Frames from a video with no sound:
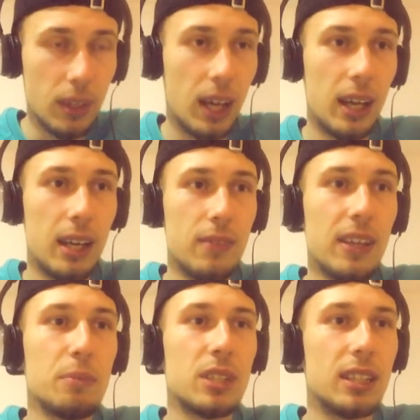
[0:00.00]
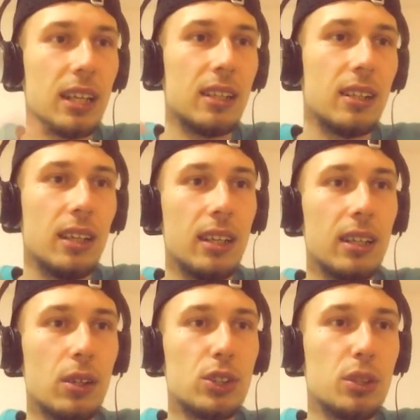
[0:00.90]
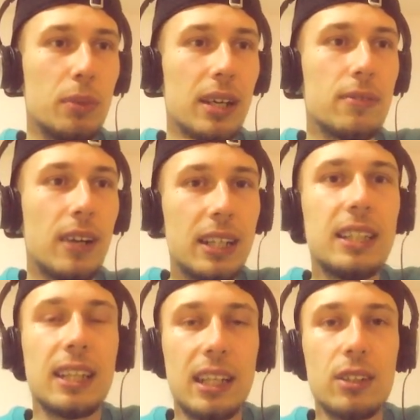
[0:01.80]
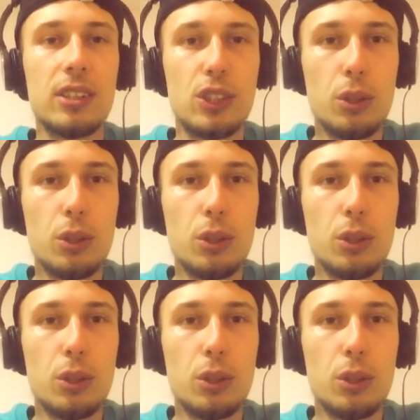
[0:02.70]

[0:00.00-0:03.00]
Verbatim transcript: E, wiem, że ten e, gościu ma fajny taki dosyć